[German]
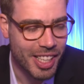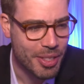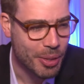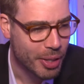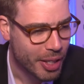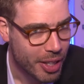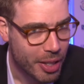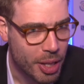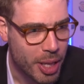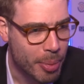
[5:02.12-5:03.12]
also
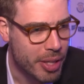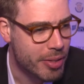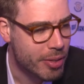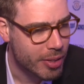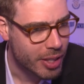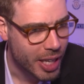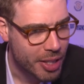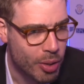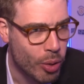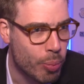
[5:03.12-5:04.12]
ich habe jetzt nach
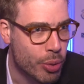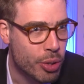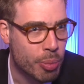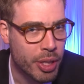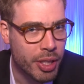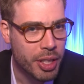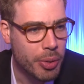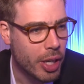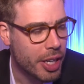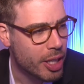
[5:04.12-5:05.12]
den Olympischen Spielen in
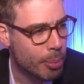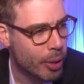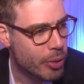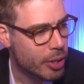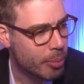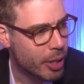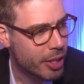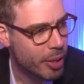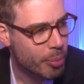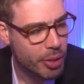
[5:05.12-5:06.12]
Rio ein Jahr Pause
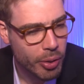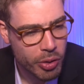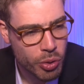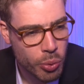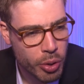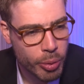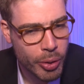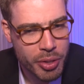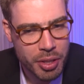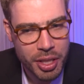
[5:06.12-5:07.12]
gemacht, habe mich dort aufs Studium
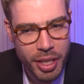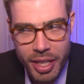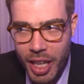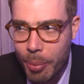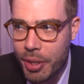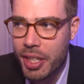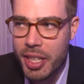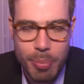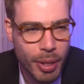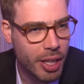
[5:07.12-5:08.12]
konzentriert, arbeite
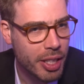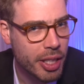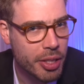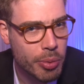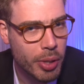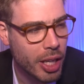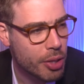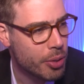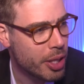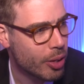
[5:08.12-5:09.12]
jetzt parallel als dualer
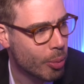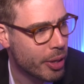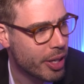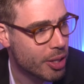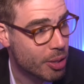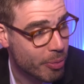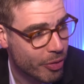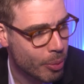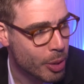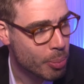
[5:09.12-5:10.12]
Student auch bei der
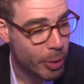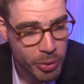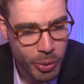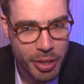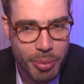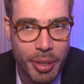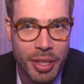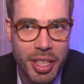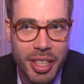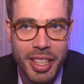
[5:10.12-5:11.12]
Firma Sponsors,
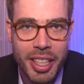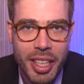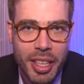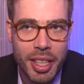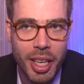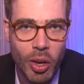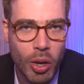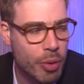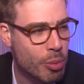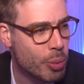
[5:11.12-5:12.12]
bin hier ja auch
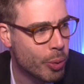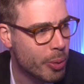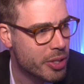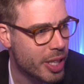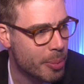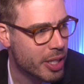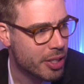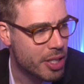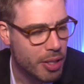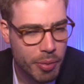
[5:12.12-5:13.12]
auf dem Schwobis selbst
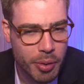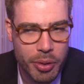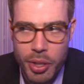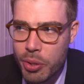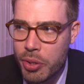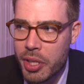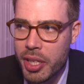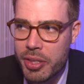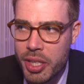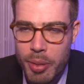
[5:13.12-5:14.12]
aktiv und unterstütze hier
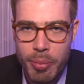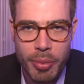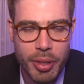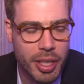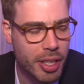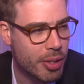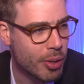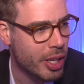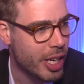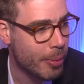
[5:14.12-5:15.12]
das Team, die ja eine
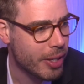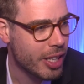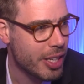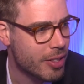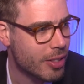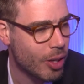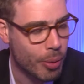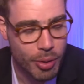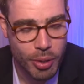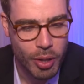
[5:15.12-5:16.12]
tolle Arbeit leisten,
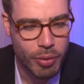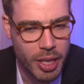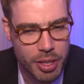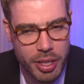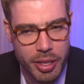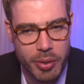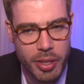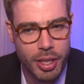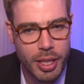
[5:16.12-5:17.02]
glaube ich, eine tolle Veranstaltung.